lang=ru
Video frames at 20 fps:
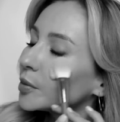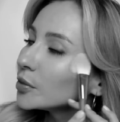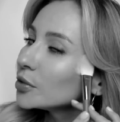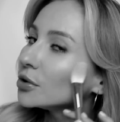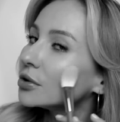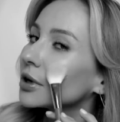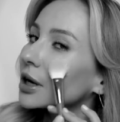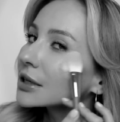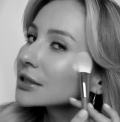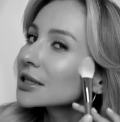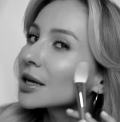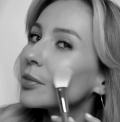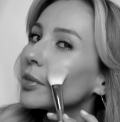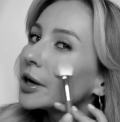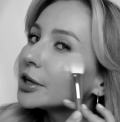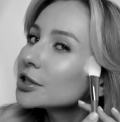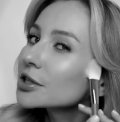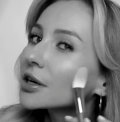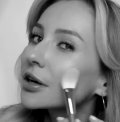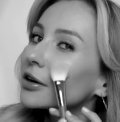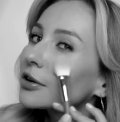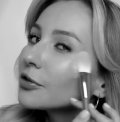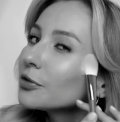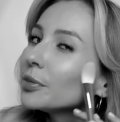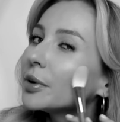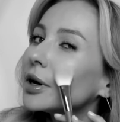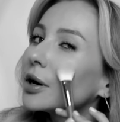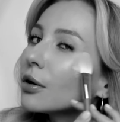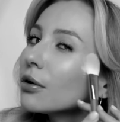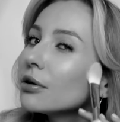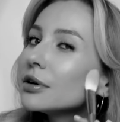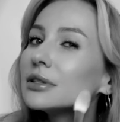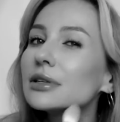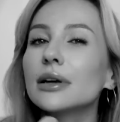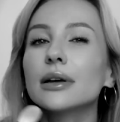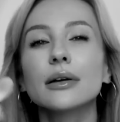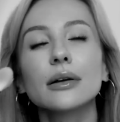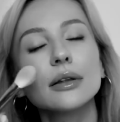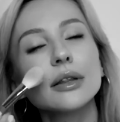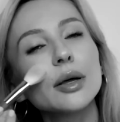Буду как собачка в
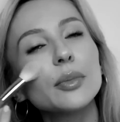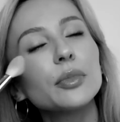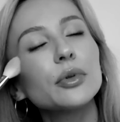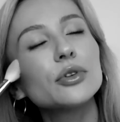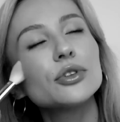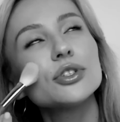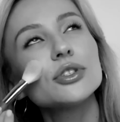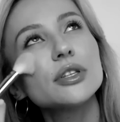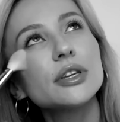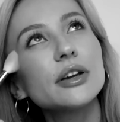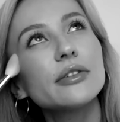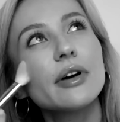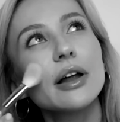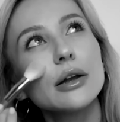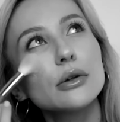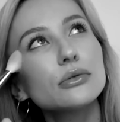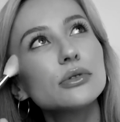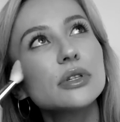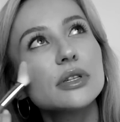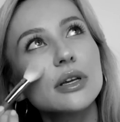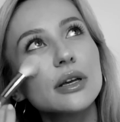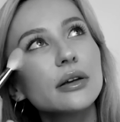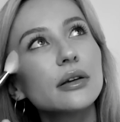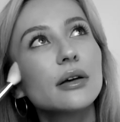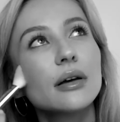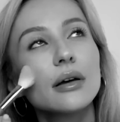переходе на площади революции.